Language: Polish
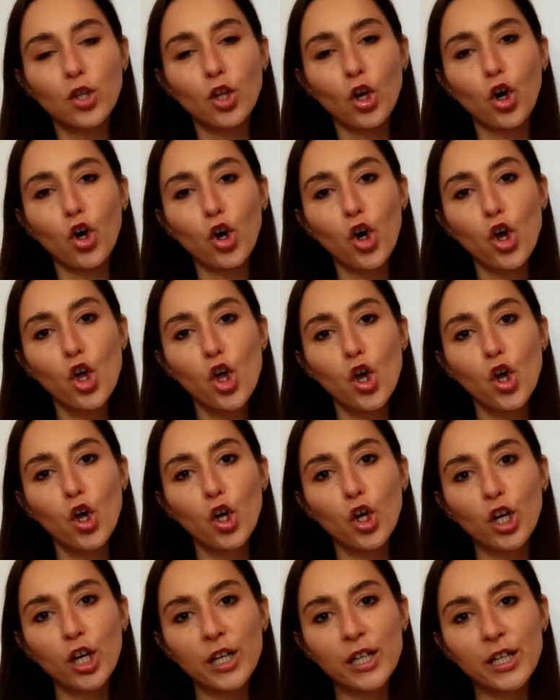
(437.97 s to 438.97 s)
to
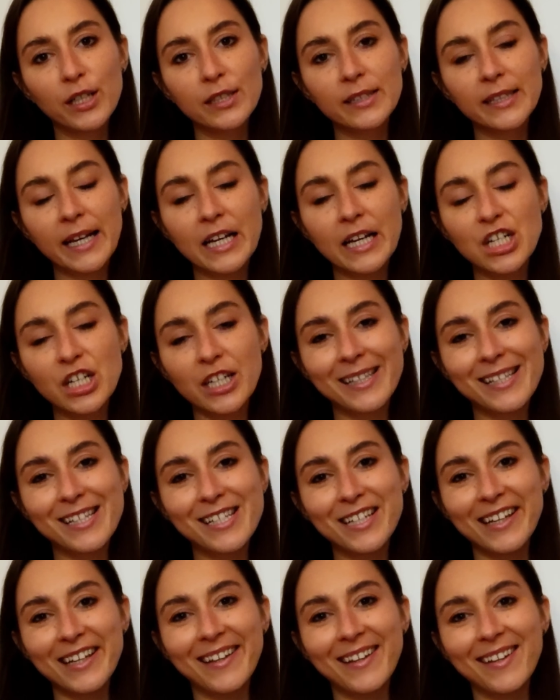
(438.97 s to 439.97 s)
e, także
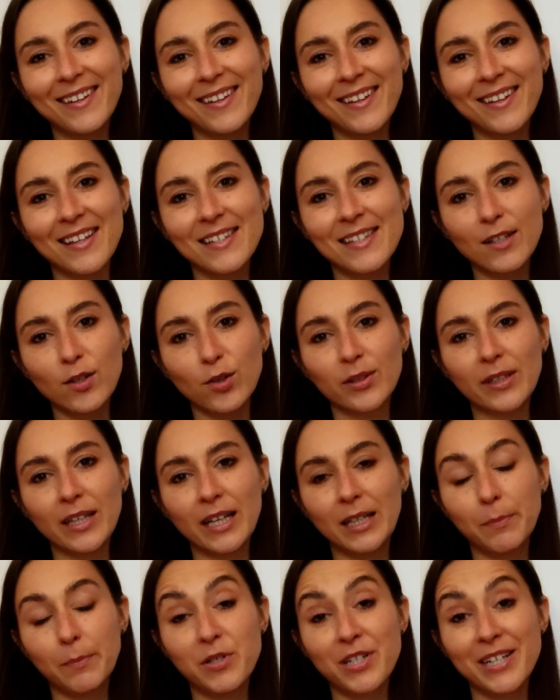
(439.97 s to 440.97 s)
niżej jest
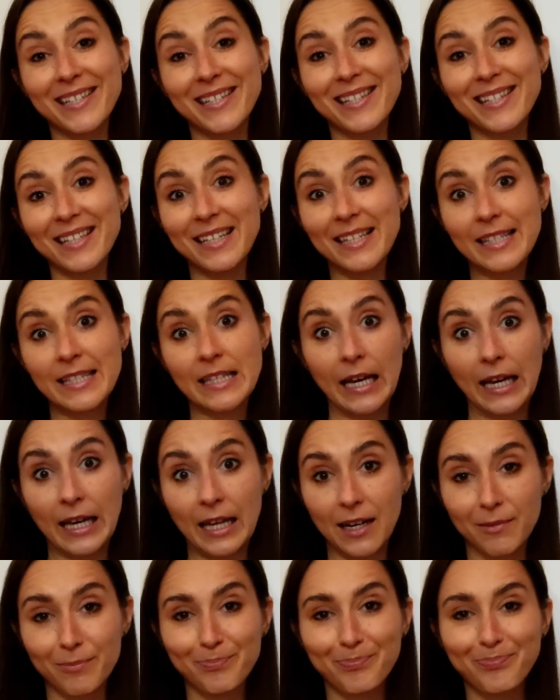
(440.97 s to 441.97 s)
kontakt przez
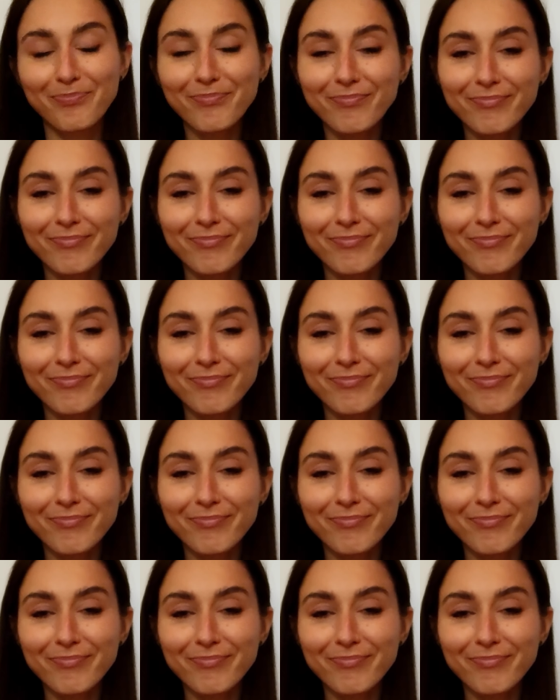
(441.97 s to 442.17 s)
Instagram.